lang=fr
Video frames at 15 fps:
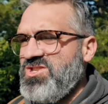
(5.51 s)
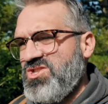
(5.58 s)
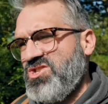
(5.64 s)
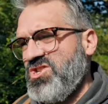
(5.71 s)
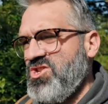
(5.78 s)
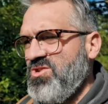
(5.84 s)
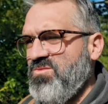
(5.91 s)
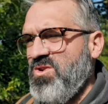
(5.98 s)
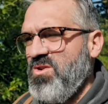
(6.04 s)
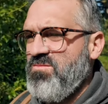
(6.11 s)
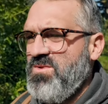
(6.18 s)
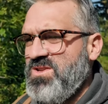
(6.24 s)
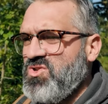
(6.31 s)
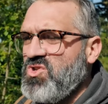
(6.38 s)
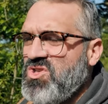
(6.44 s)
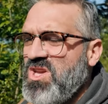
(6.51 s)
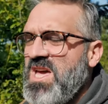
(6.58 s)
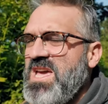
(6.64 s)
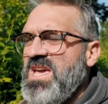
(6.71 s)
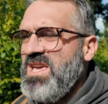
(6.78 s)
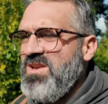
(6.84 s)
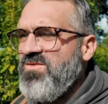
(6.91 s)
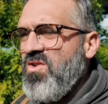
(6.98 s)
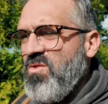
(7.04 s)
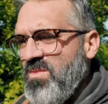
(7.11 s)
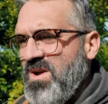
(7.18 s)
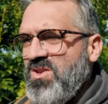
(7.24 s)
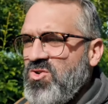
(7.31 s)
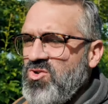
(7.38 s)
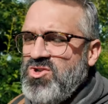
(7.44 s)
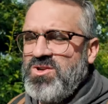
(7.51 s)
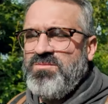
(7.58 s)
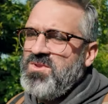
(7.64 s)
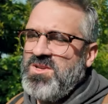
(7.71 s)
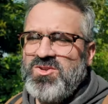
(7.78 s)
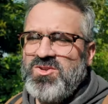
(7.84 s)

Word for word: c'est un homme comme les autres, il va au McDo comme